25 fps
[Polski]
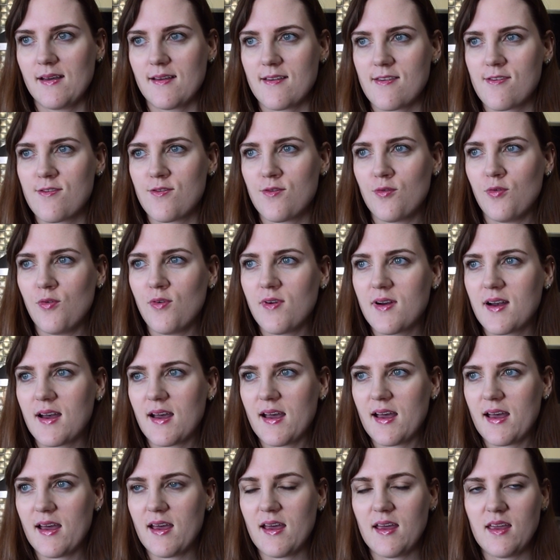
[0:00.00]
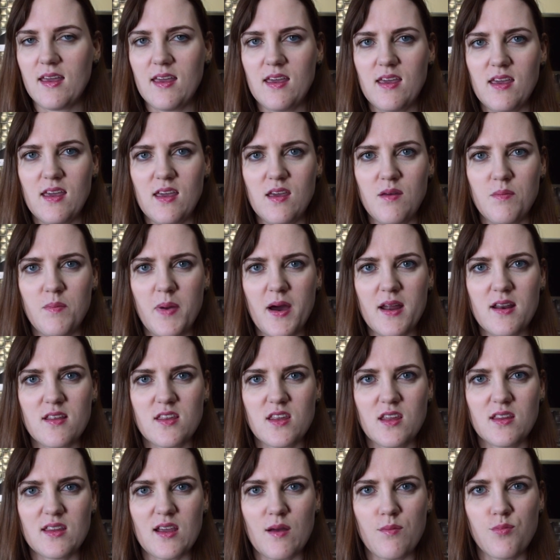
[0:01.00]
suche i, i
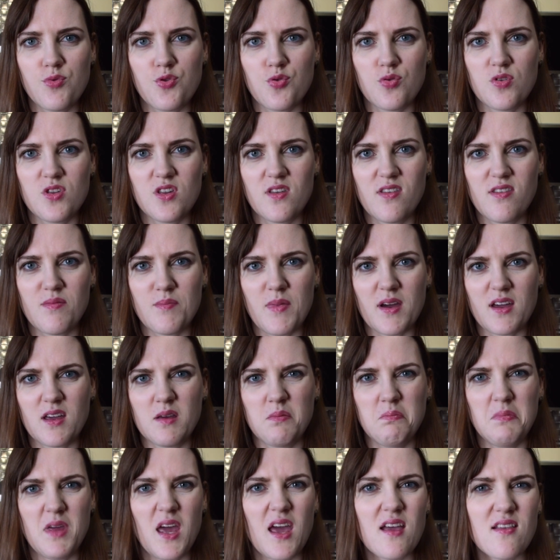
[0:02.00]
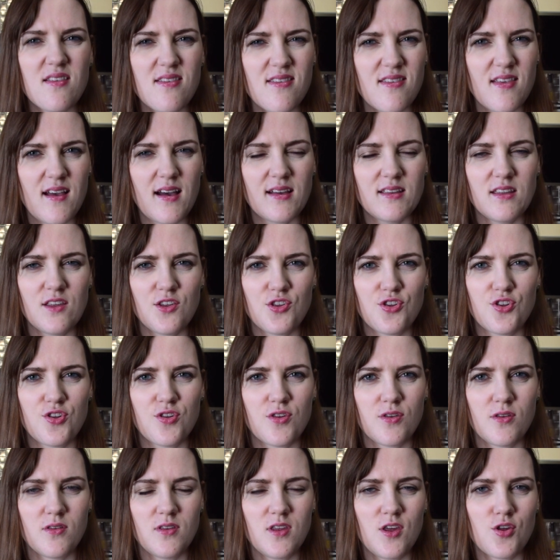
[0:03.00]
bardziej tam czuć smak mięsa
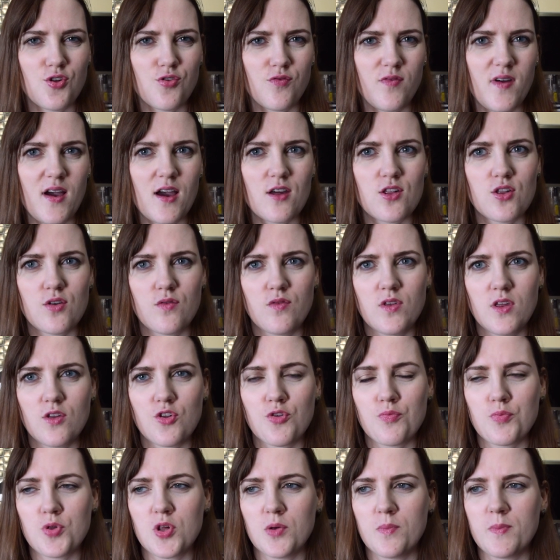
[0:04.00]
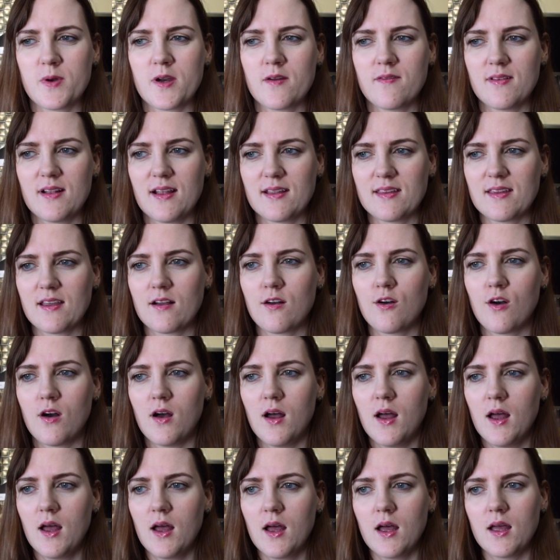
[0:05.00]
niż, niż warzyw, niż przypraw,
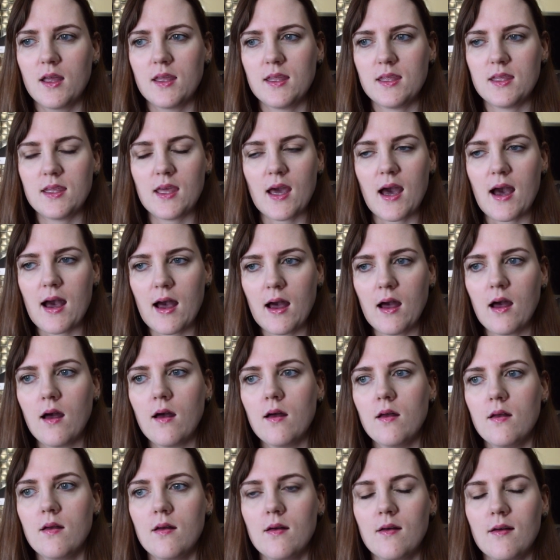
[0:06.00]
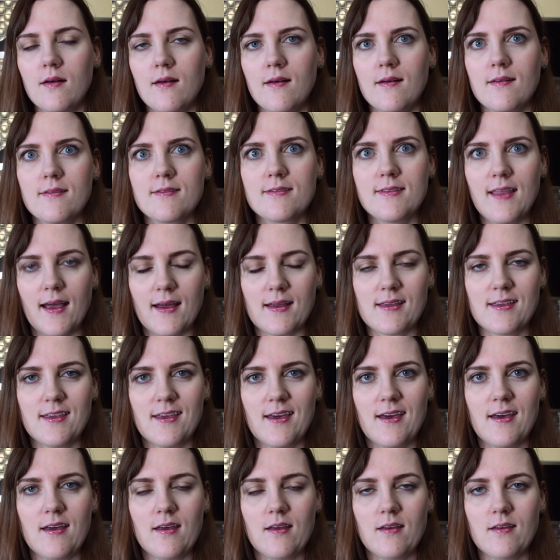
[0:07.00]
dlatego ja
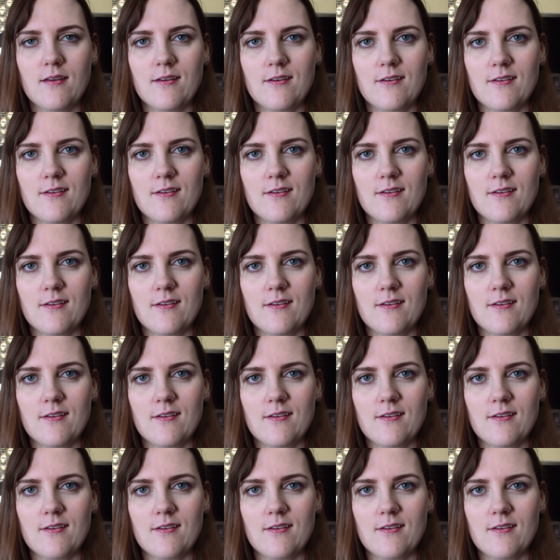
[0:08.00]
takie,